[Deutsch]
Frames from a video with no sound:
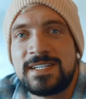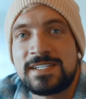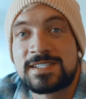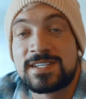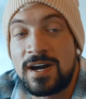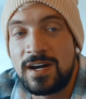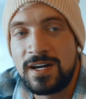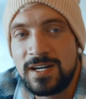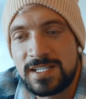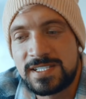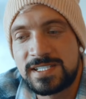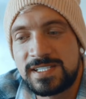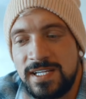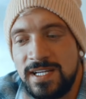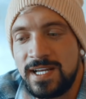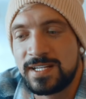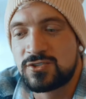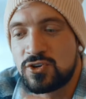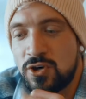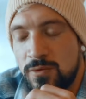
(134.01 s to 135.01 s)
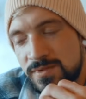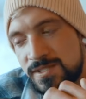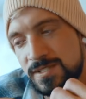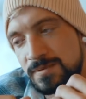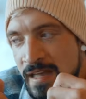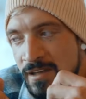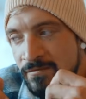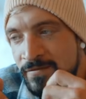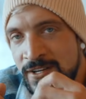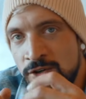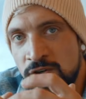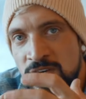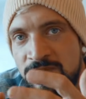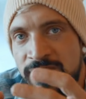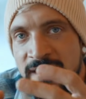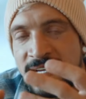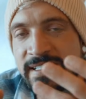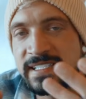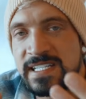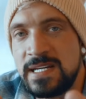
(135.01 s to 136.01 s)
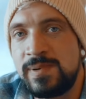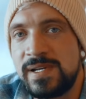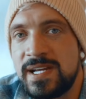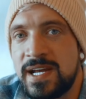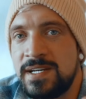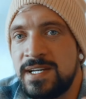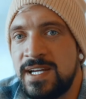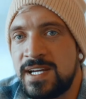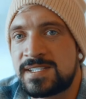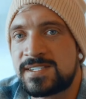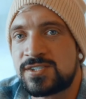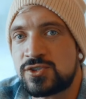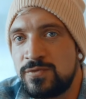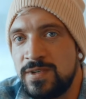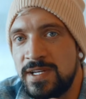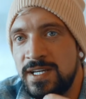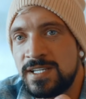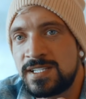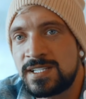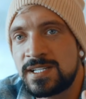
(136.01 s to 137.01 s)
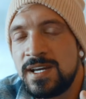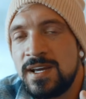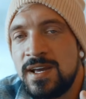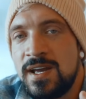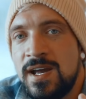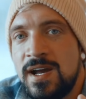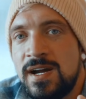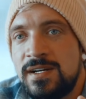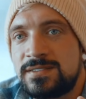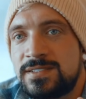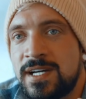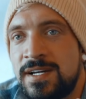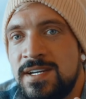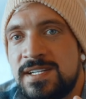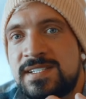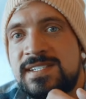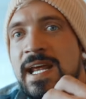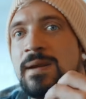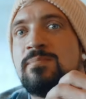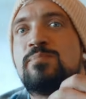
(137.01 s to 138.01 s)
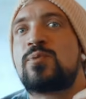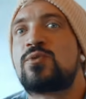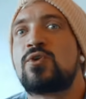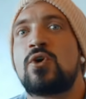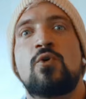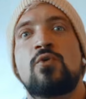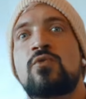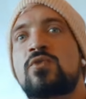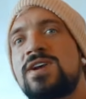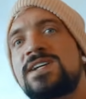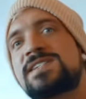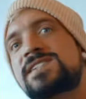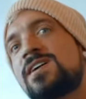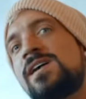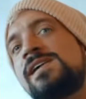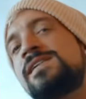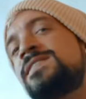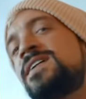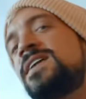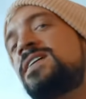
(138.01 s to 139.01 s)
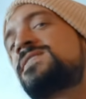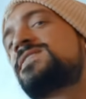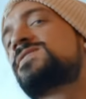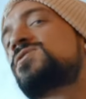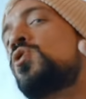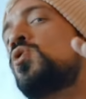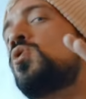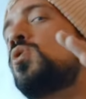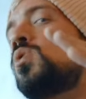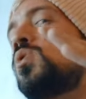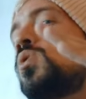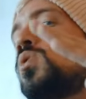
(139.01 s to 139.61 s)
Die Sache ist die, jetzt kommt's, wenn du dich flexibel ernährst, so wie ich, dann ist dein Progress halt nicht so,